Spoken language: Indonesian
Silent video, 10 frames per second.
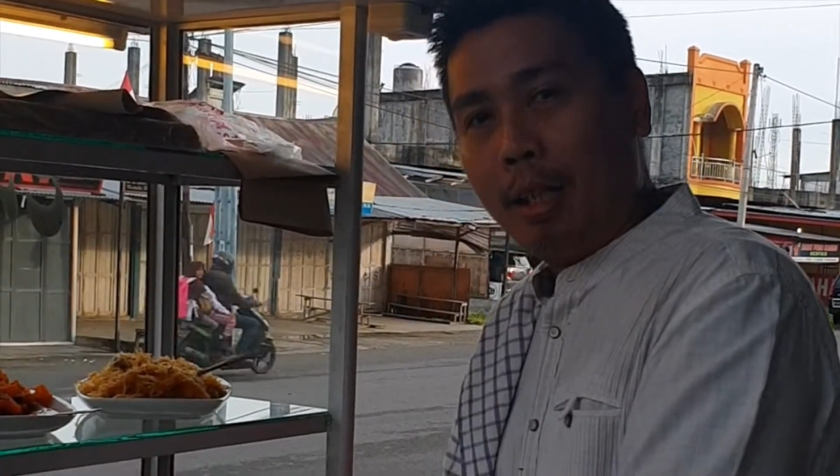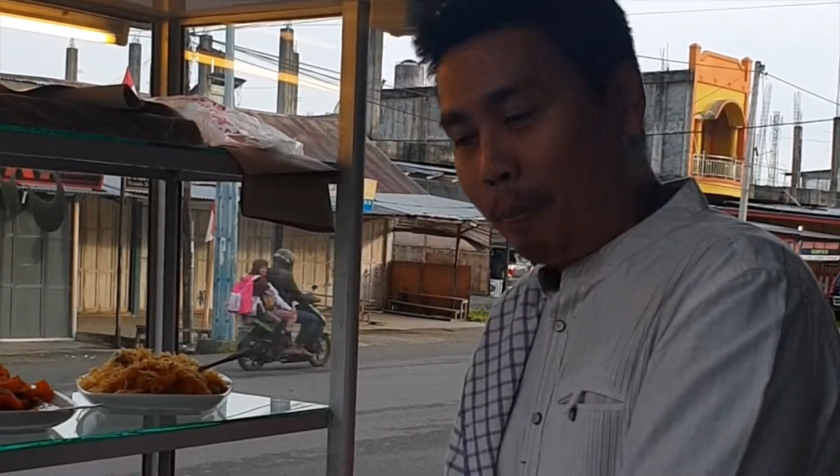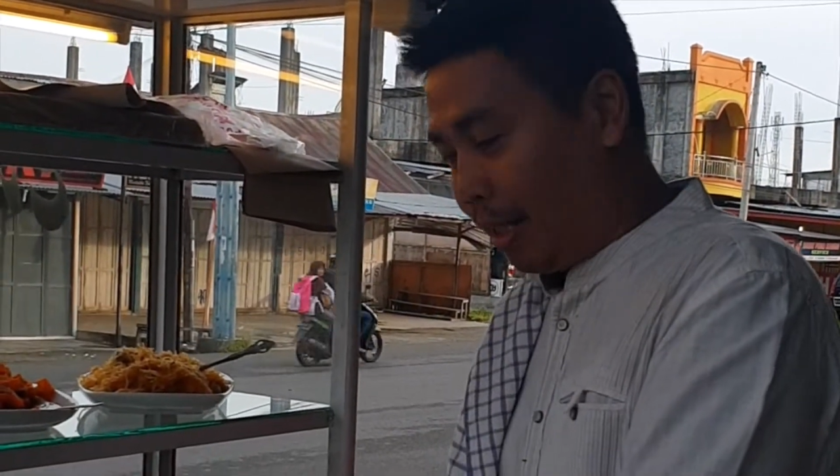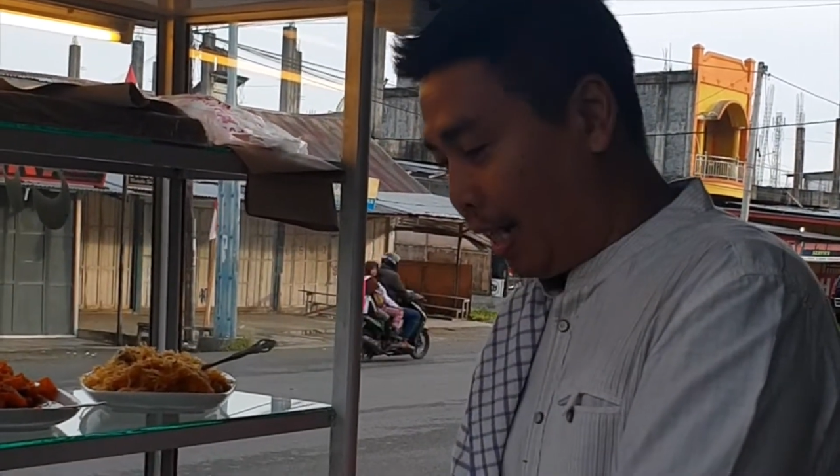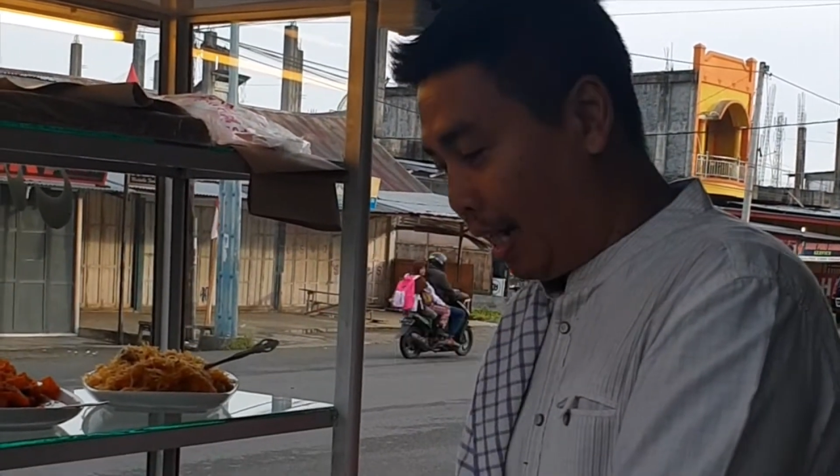
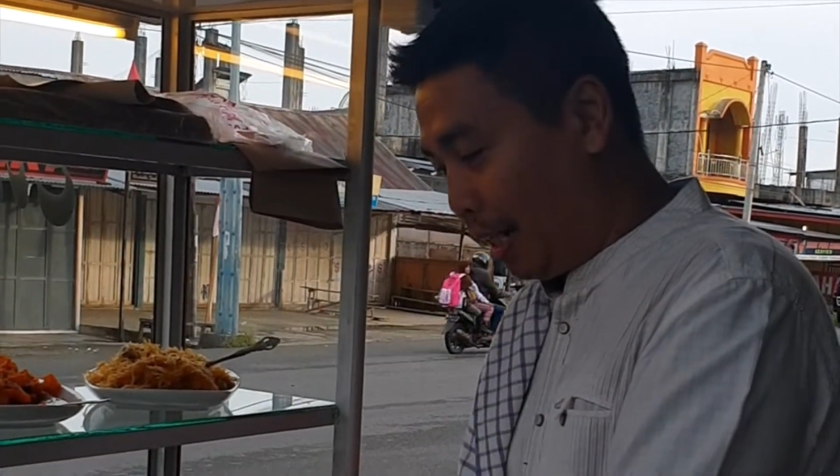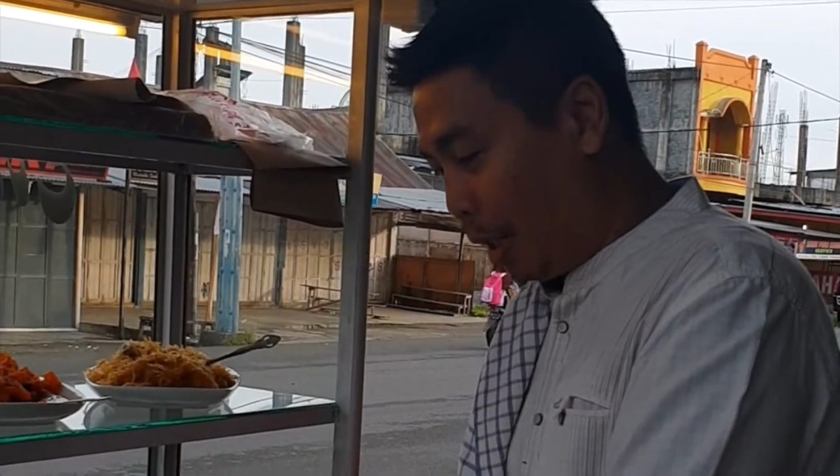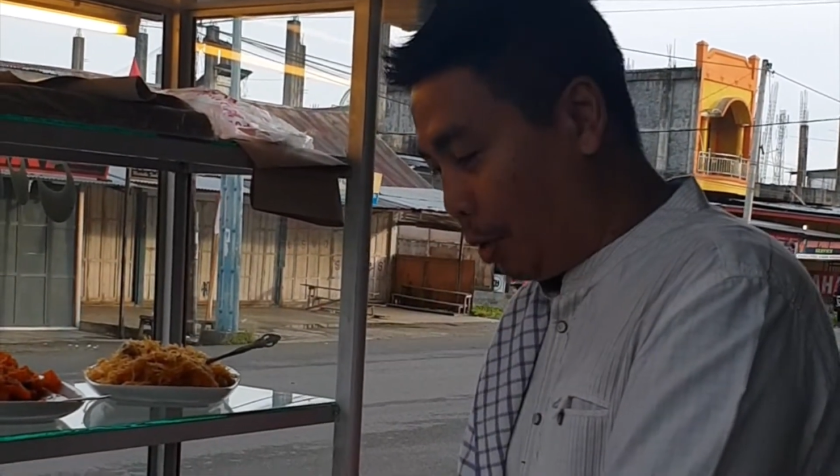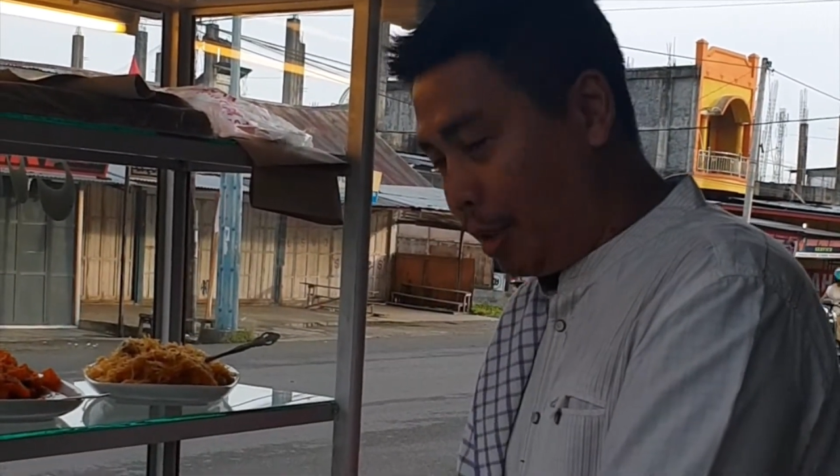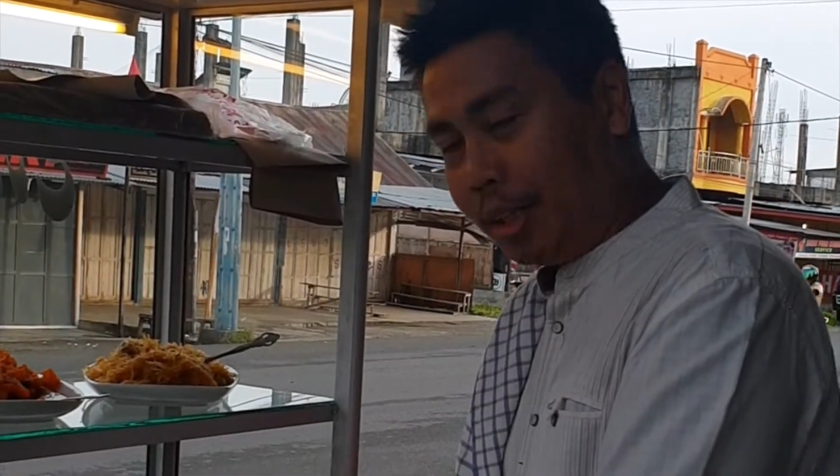kemenangan
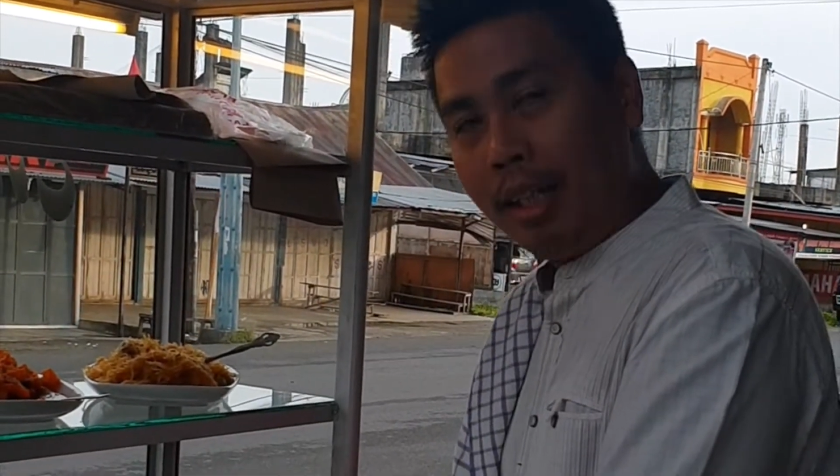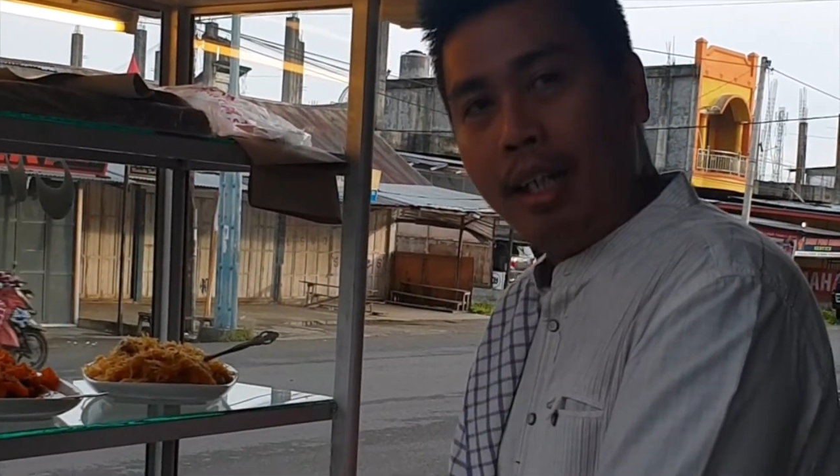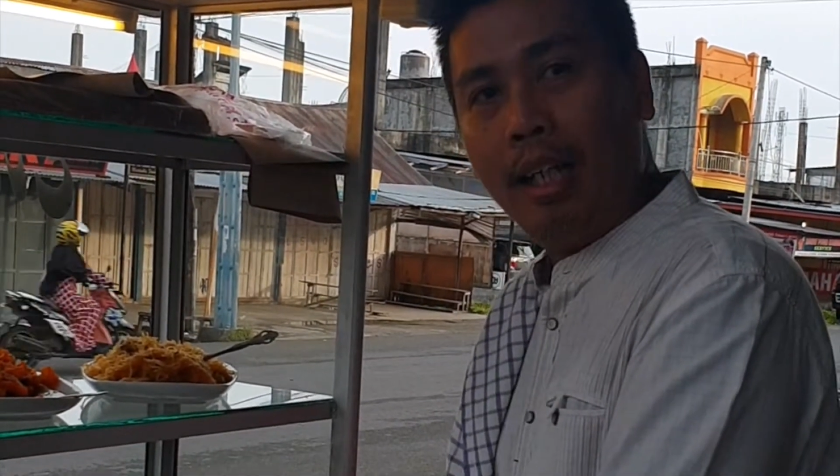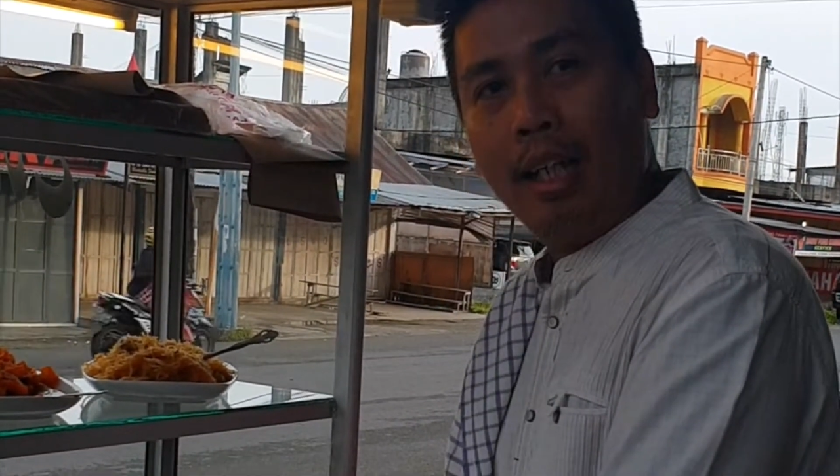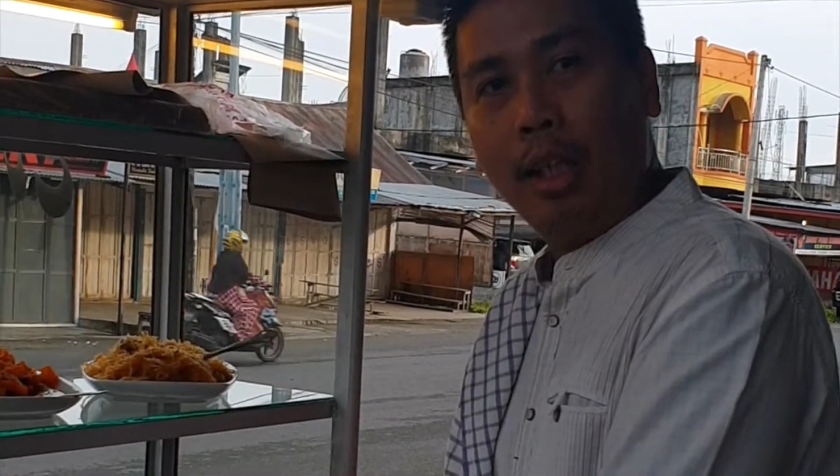Indonesia
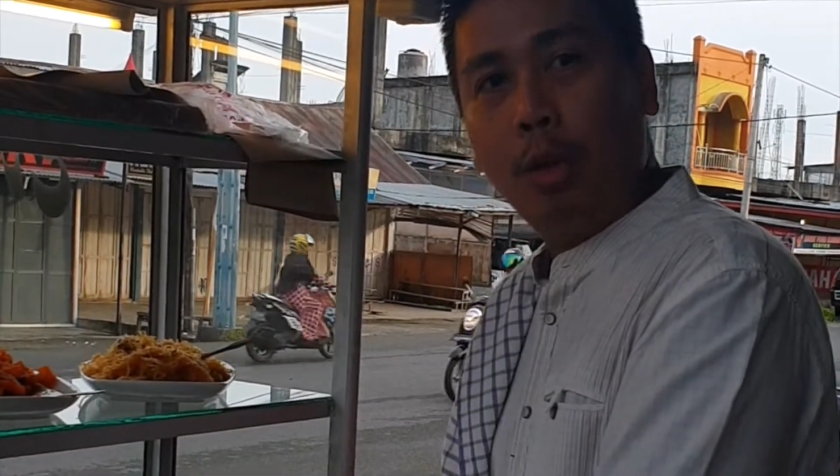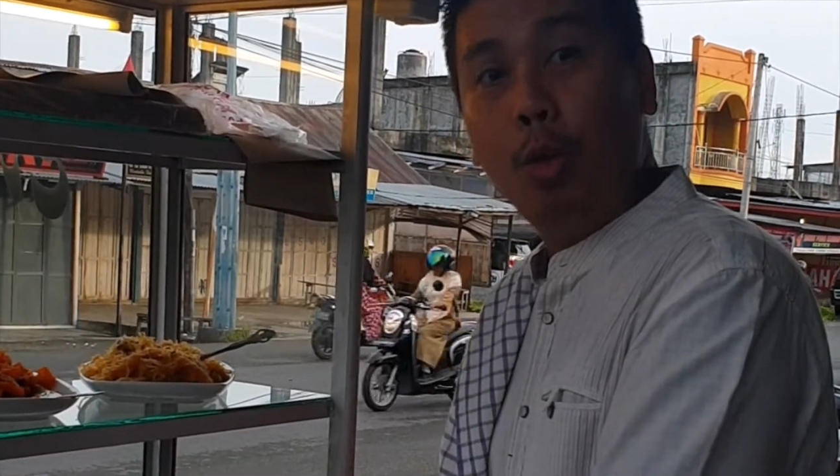yang ke